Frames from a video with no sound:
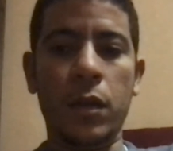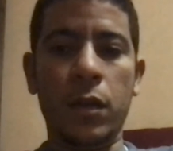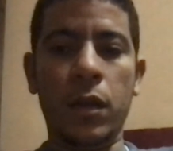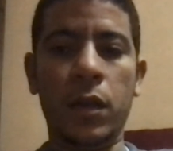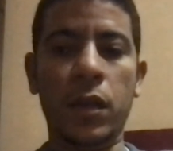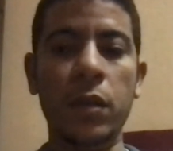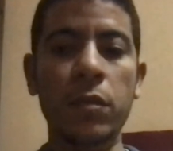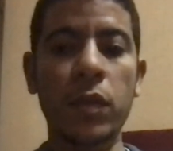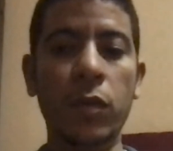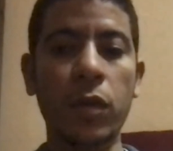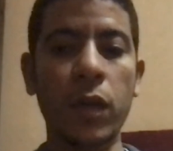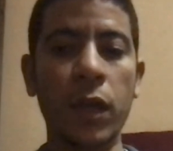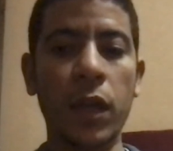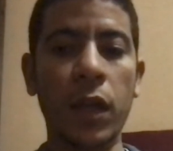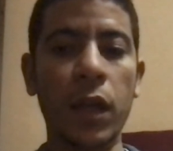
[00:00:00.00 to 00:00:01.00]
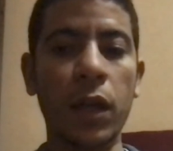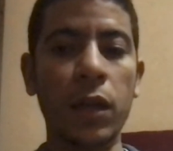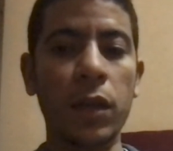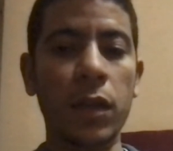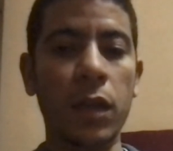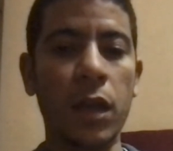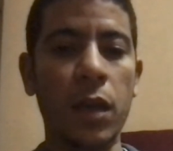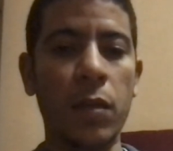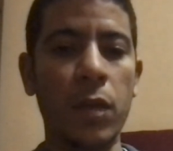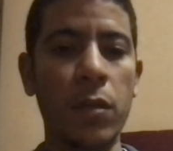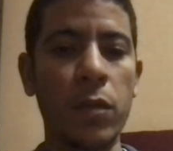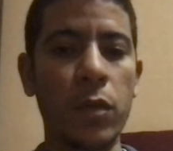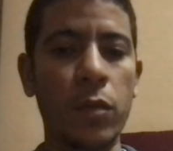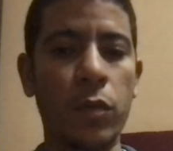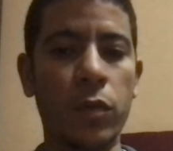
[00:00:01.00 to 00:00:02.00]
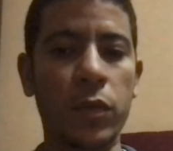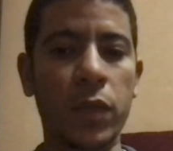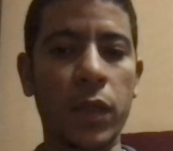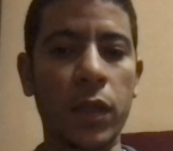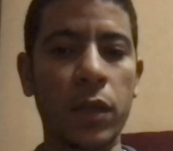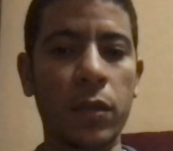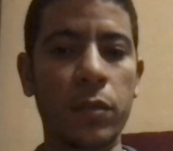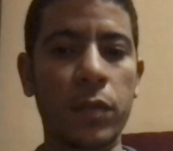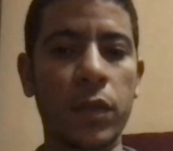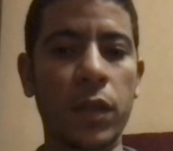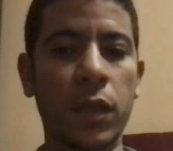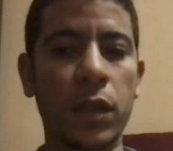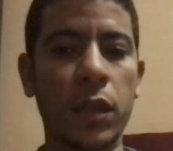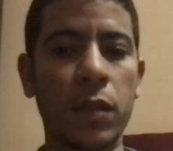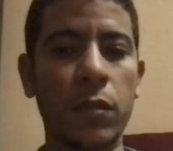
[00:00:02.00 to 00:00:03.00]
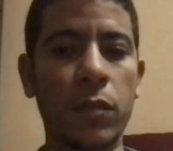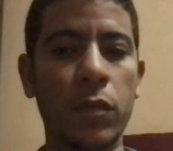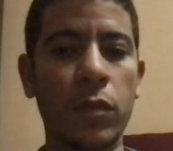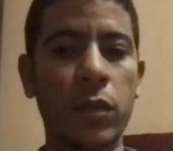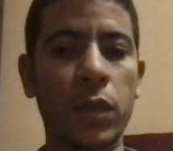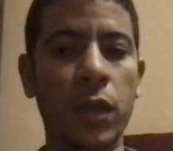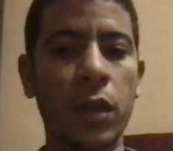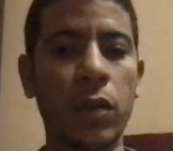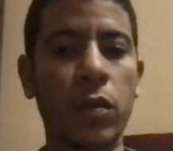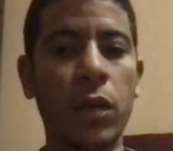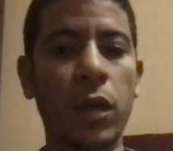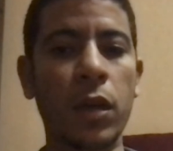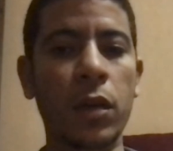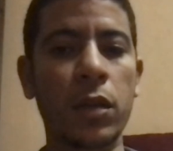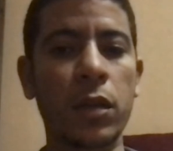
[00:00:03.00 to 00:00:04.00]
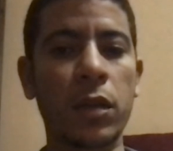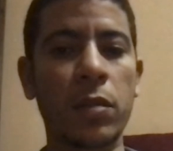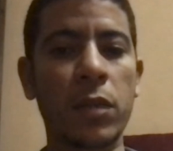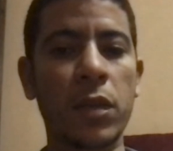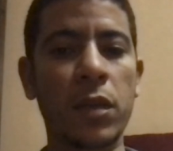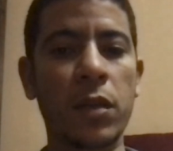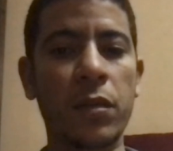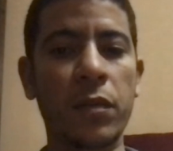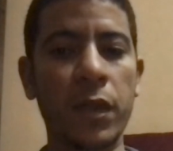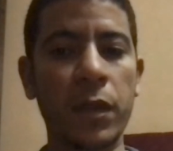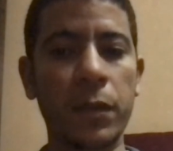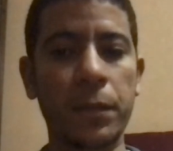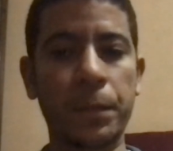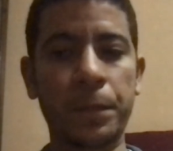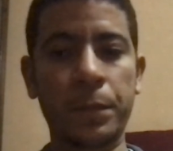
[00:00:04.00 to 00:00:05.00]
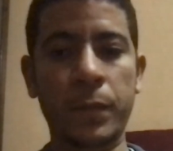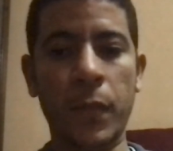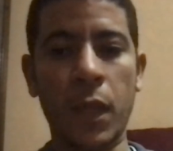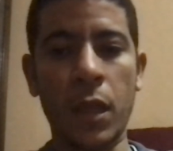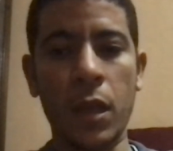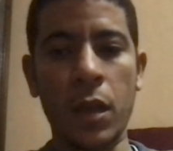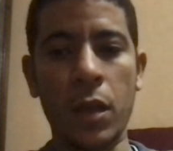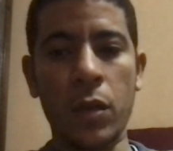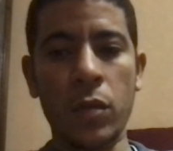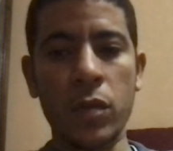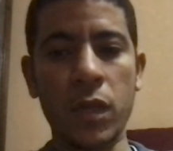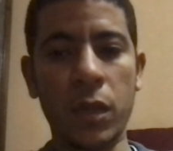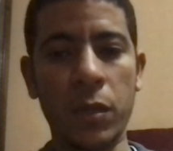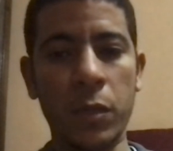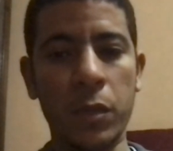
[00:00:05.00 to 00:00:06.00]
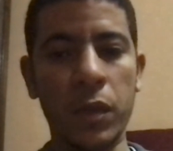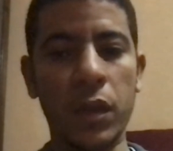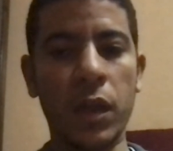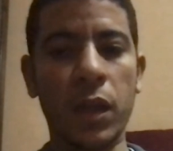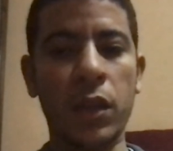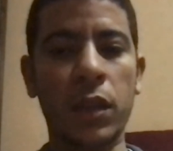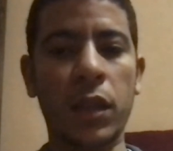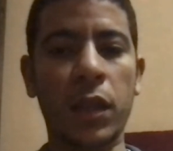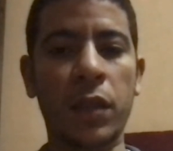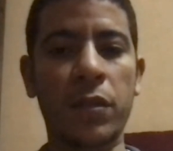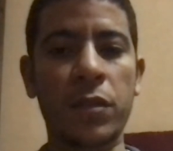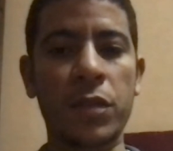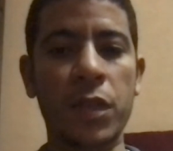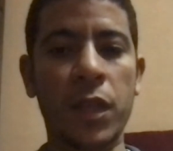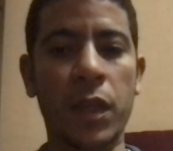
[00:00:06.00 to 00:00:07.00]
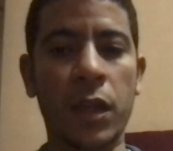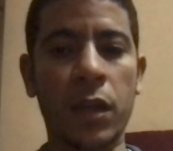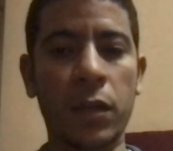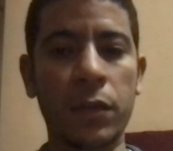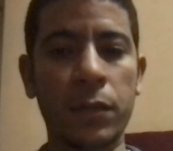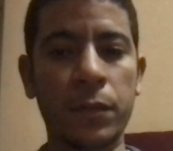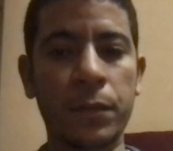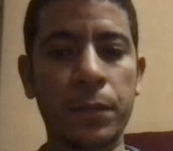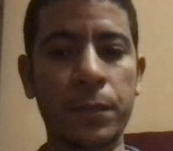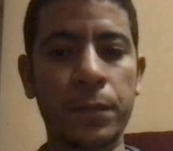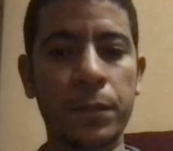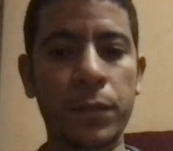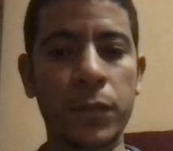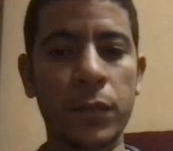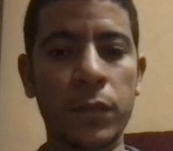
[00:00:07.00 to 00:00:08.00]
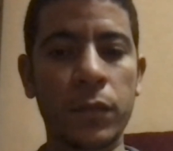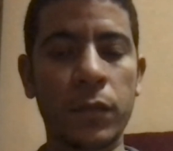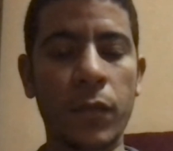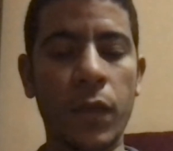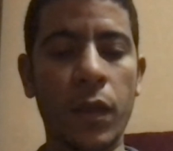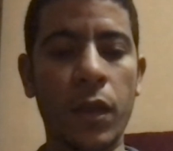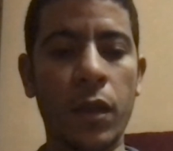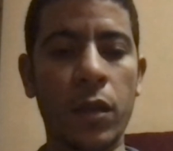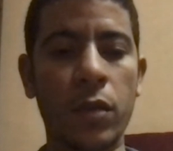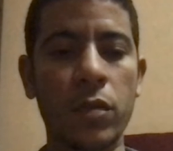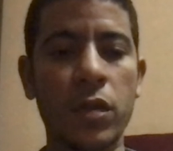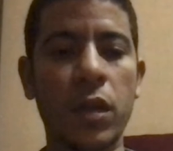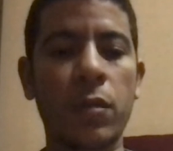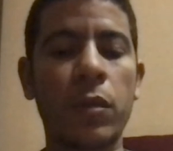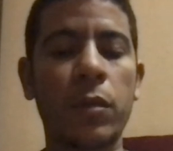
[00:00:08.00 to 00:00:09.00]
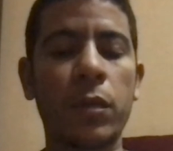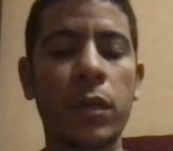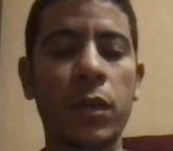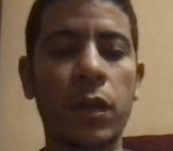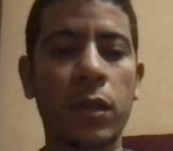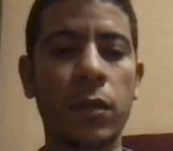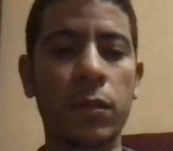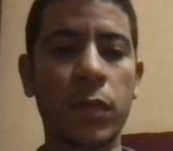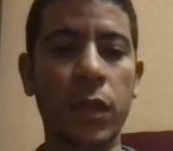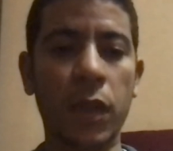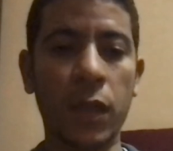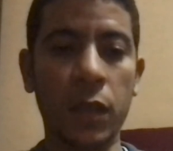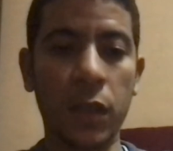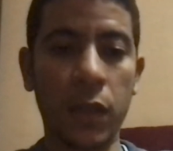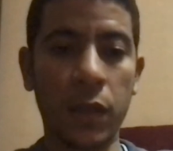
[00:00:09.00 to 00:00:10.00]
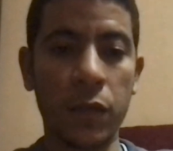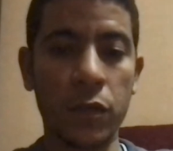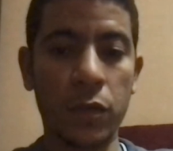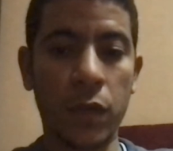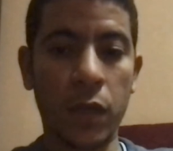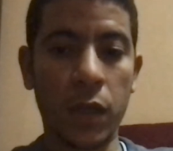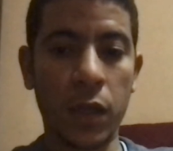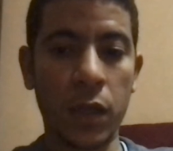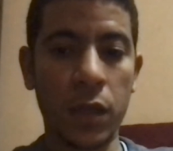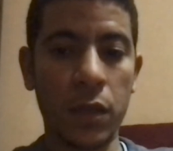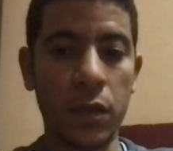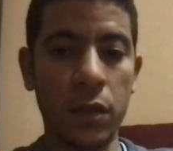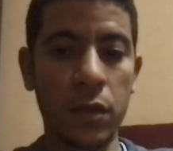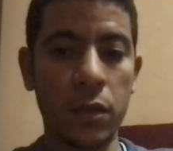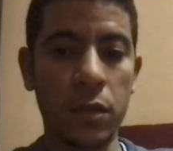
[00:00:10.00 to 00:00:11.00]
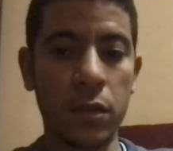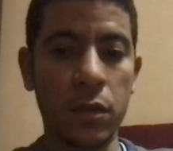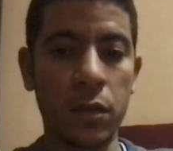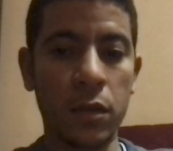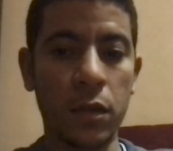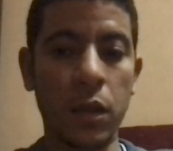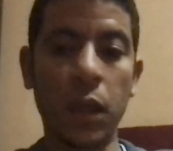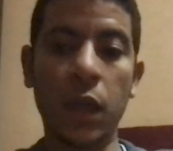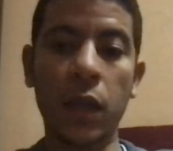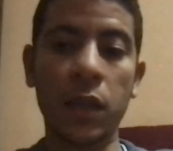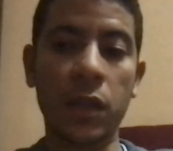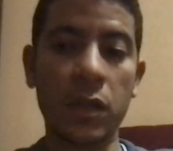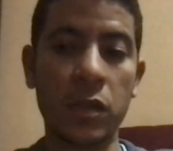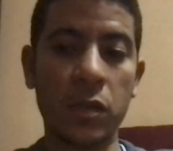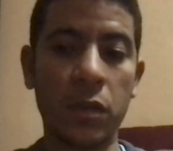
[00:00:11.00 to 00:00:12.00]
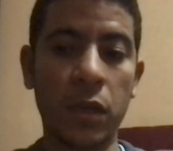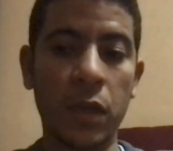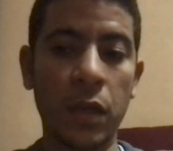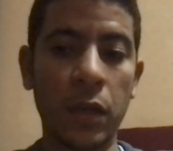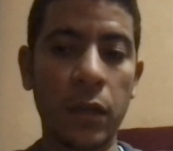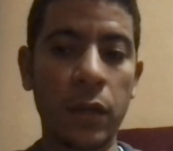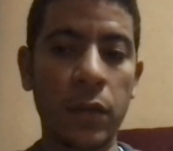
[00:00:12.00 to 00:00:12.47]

يتم توقيع العقد أمام الموثق بتقديم وثائق أخرى تتمثل في نسخة من بطاقة تعريف الشركة نسخة من بطاقة تعريف شركاء لكارت ناسيونال